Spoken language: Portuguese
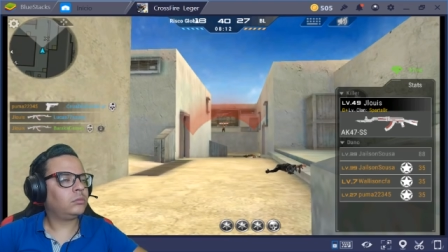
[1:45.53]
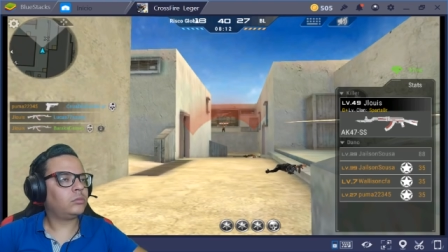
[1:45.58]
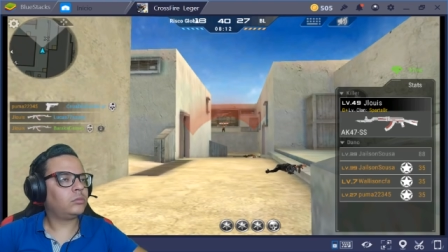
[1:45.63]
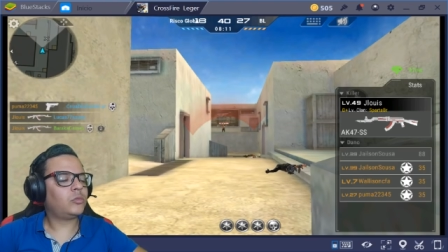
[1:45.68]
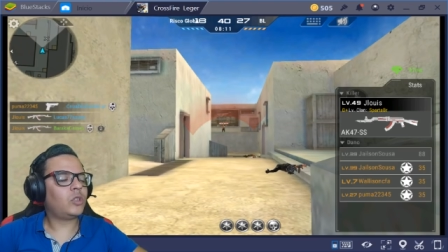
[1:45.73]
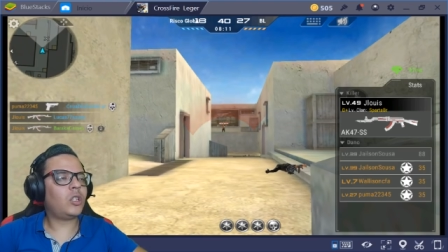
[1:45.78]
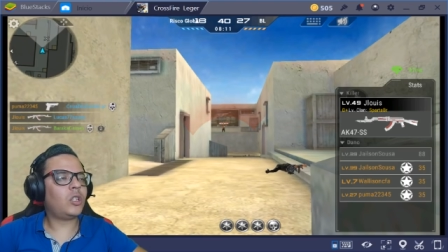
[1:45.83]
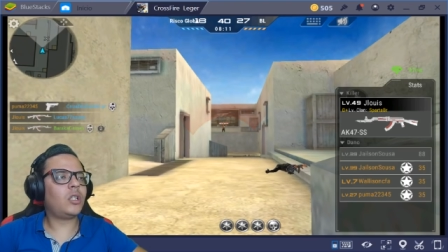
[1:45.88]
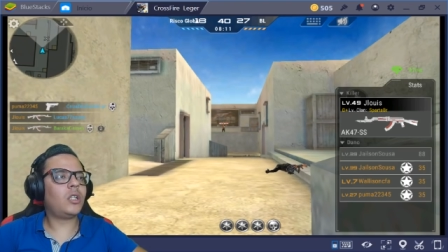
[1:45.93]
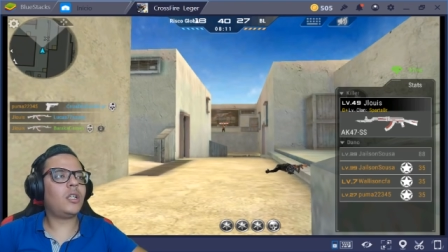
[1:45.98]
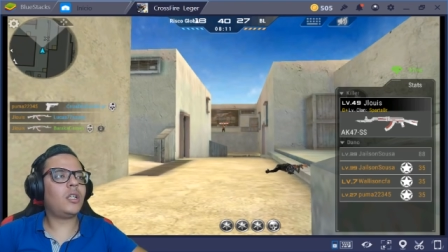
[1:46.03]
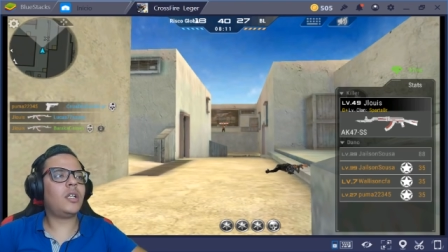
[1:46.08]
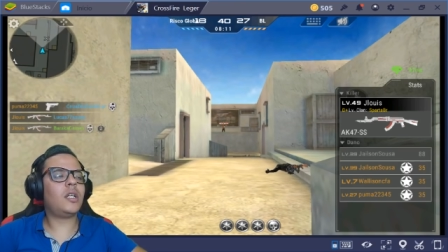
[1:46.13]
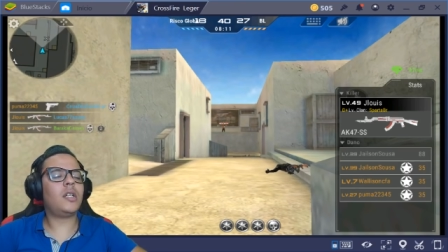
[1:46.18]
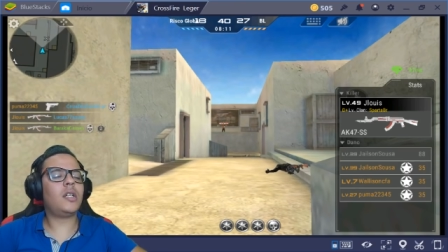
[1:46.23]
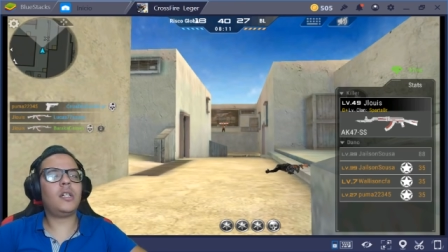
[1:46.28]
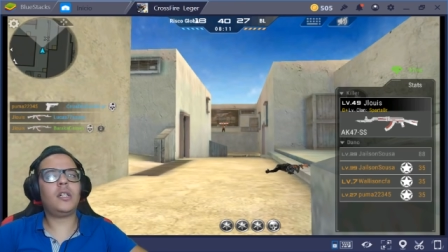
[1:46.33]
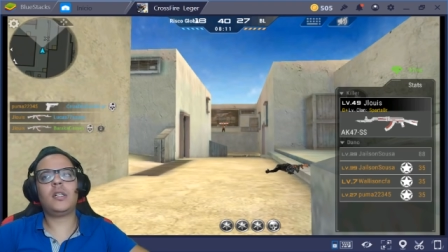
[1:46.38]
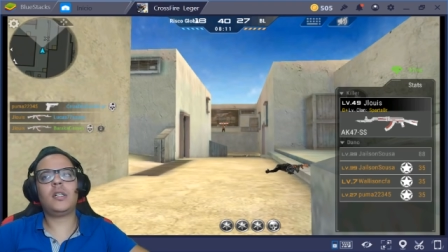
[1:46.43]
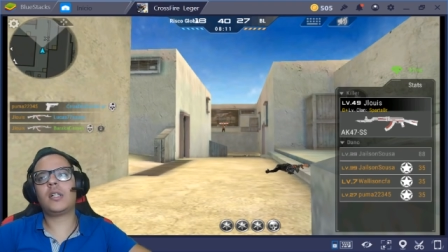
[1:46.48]

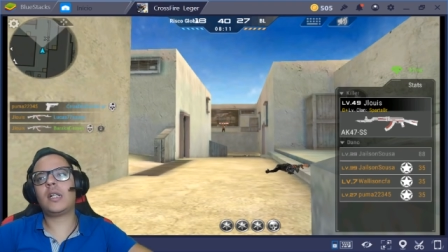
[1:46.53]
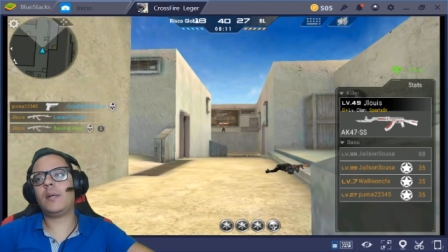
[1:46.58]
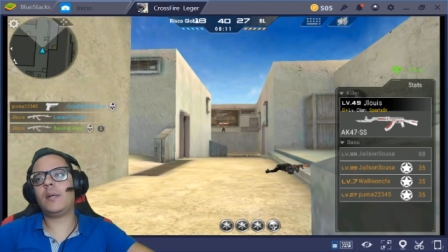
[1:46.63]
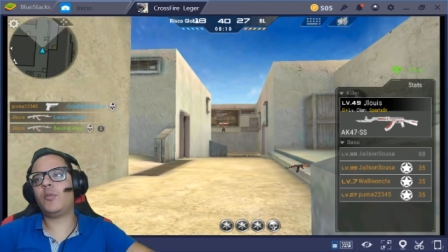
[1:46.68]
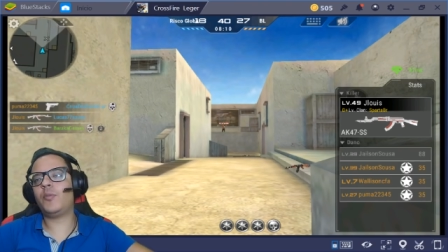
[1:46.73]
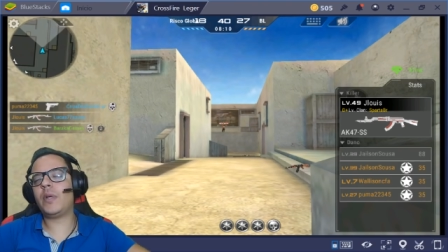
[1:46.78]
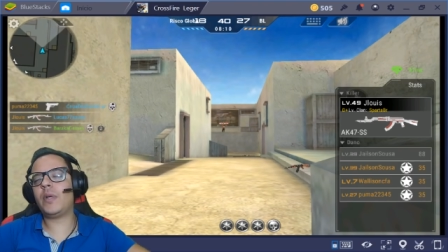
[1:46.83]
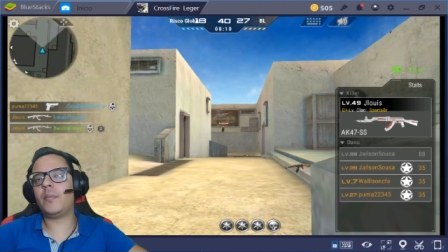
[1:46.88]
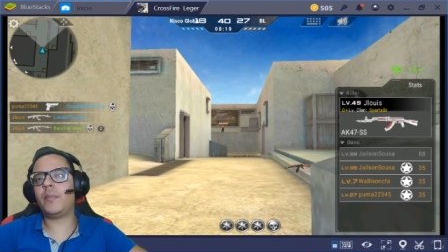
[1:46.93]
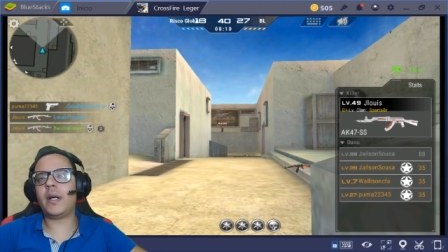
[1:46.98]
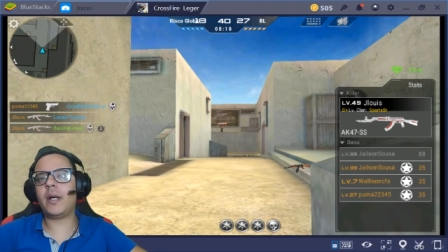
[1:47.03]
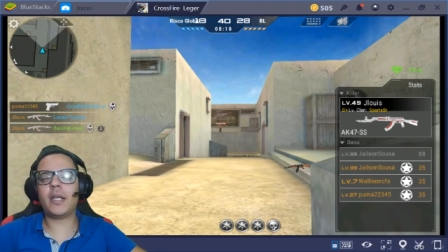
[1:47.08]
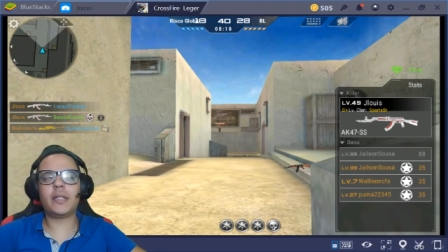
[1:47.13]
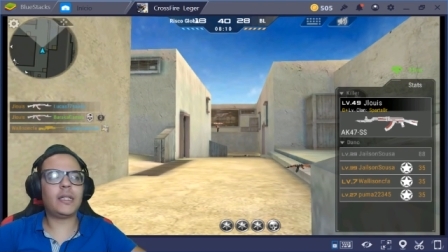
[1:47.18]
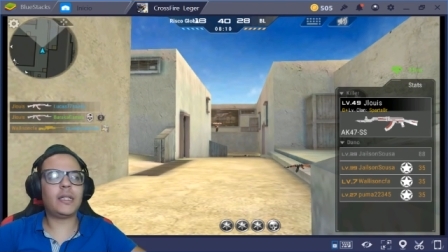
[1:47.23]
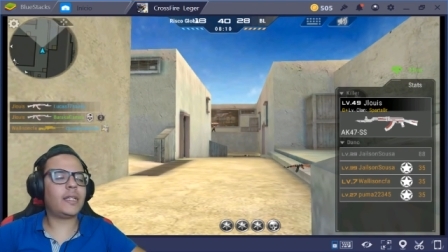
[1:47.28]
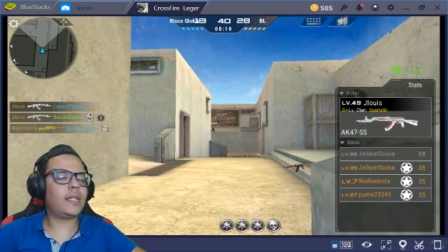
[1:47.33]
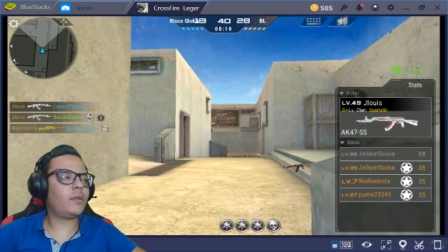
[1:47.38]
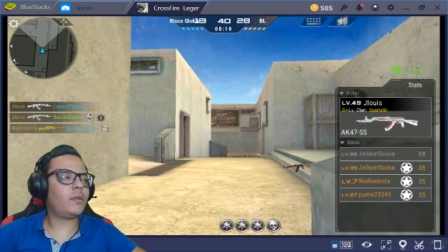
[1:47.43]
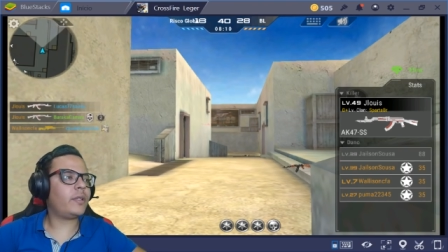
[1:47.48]
Ah, acabou minha bala
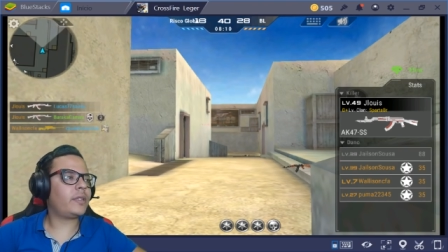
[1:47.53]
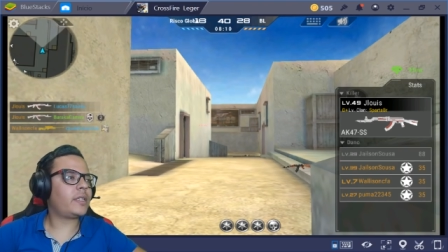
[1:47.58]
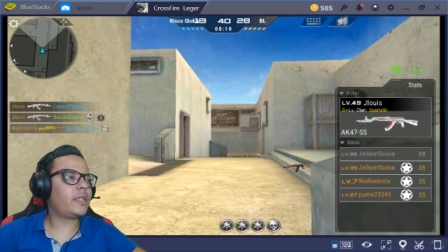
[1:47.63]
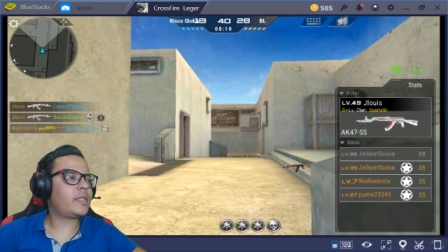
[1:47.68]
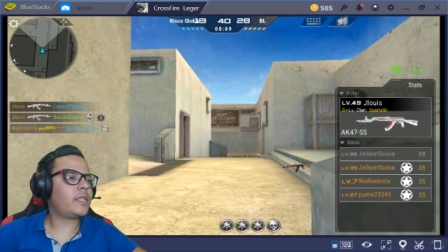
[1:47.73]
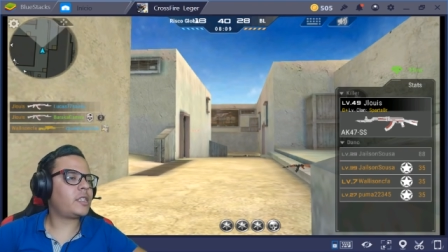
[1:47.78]
da AK-47 e